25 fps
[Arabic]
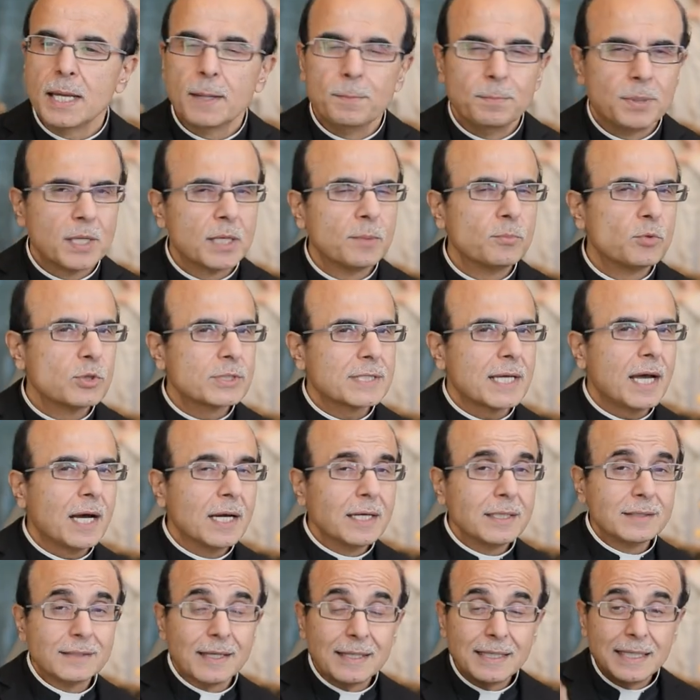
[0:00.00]
بيرمز
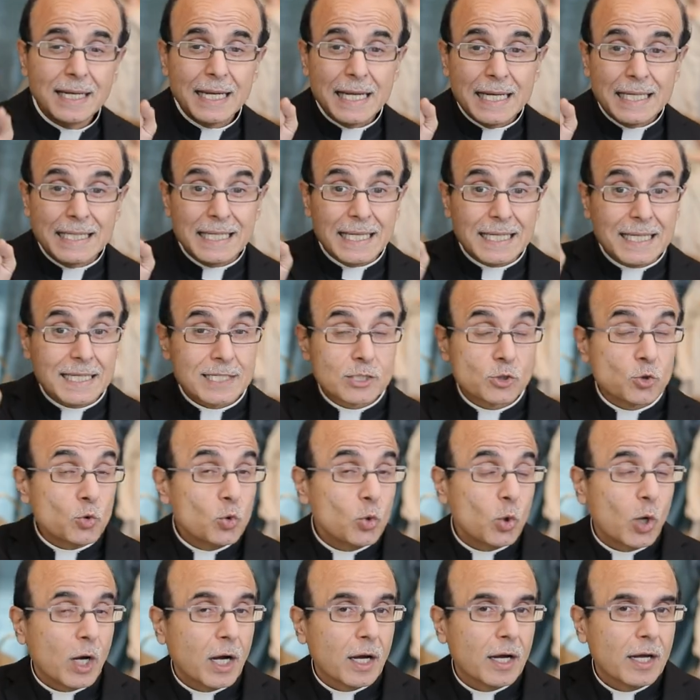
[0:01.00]
أيضا
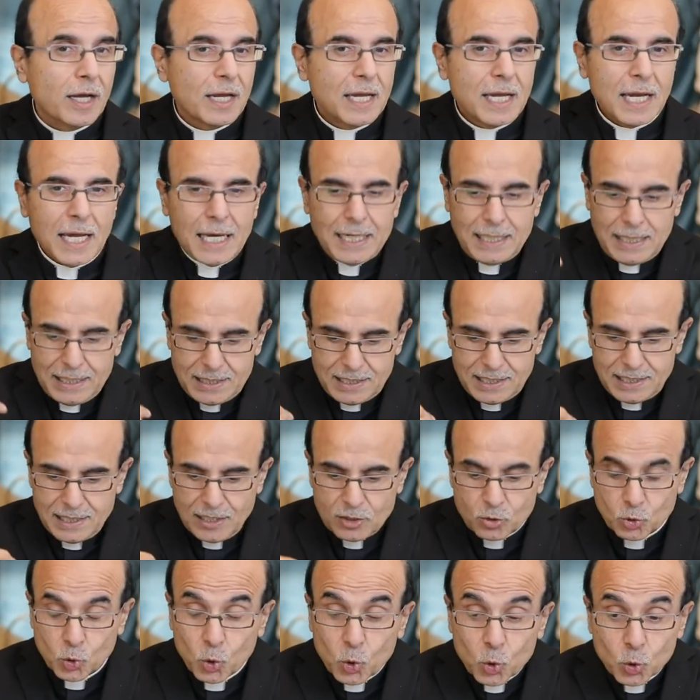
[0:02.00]
ليسوع الذي
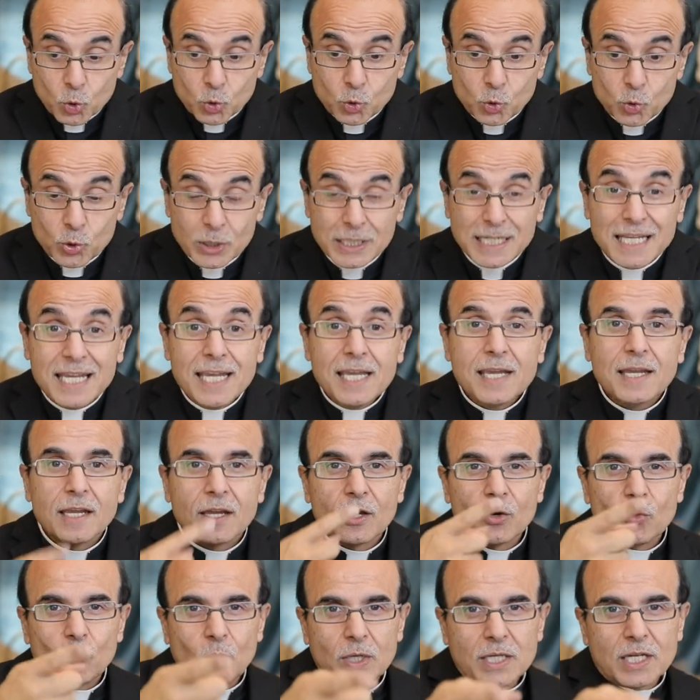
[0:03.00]
يقودني
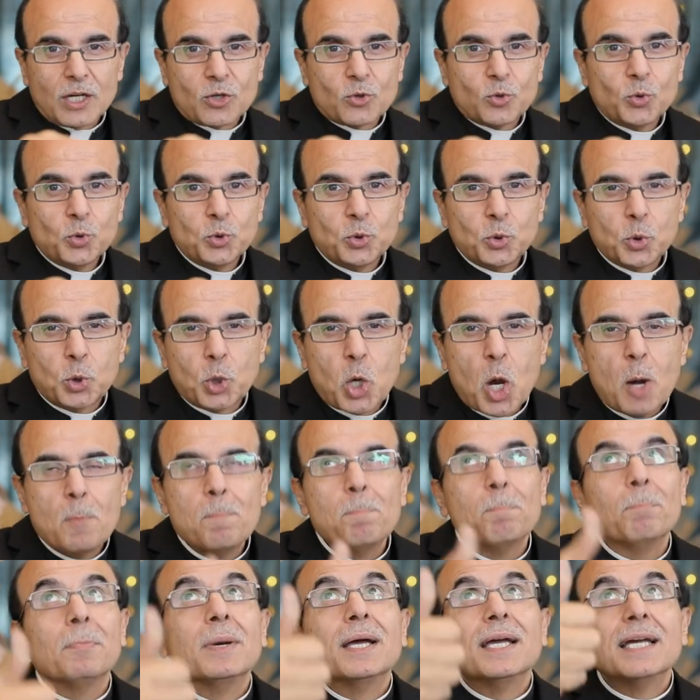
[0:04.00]

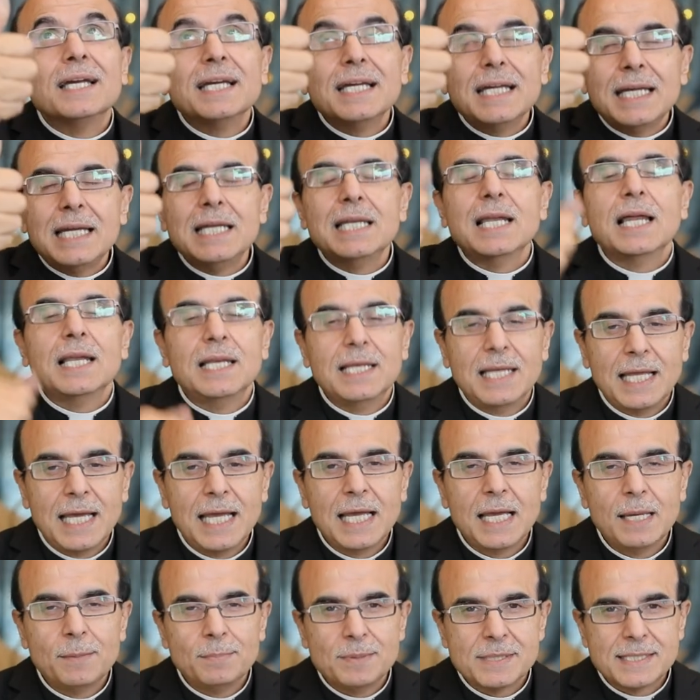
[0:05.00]
ويقودكم إلى
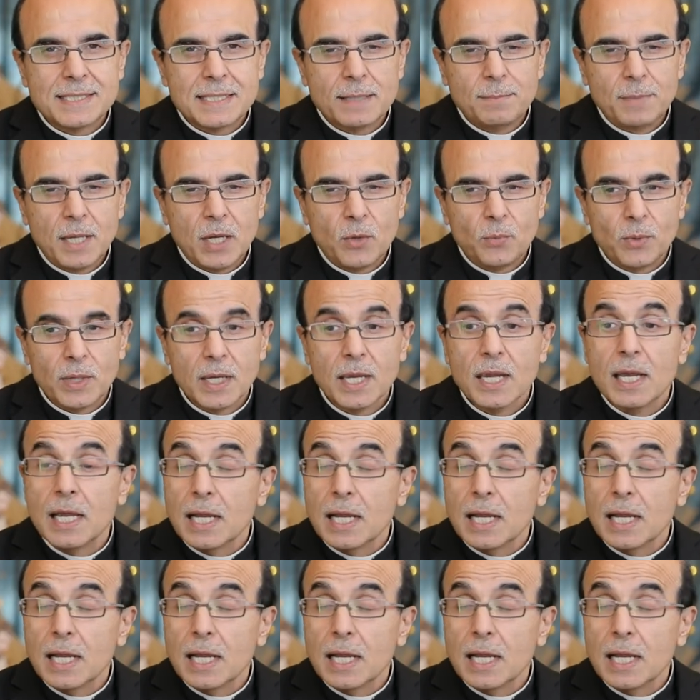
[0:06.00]
الآب السماوي